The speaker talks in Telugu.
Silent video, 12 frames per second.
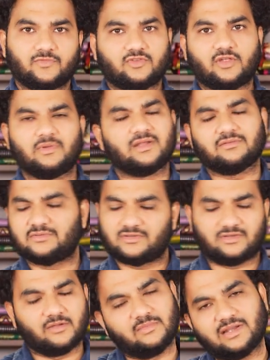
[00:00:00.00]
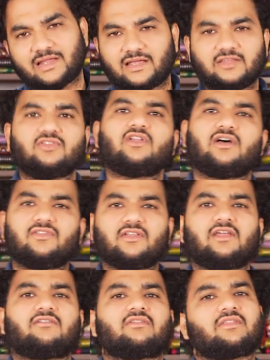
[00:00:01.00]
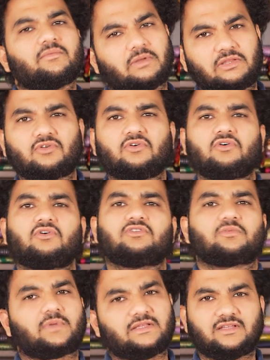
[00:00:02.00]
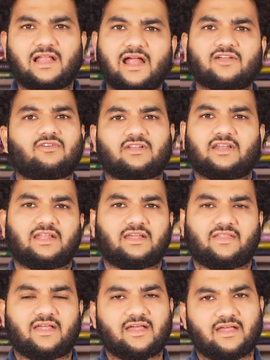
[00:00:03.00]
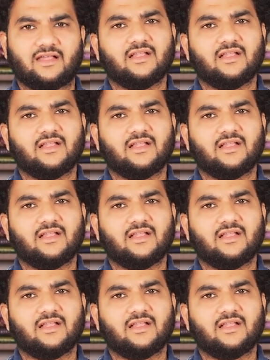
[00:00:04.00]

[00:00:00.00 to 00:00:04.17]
సెమీలు సెమీలే ఇందులో అందులో ఏముంది ప్రతిరోజు ప్రతి దాంట్లో ఉంటున్నాయి కదా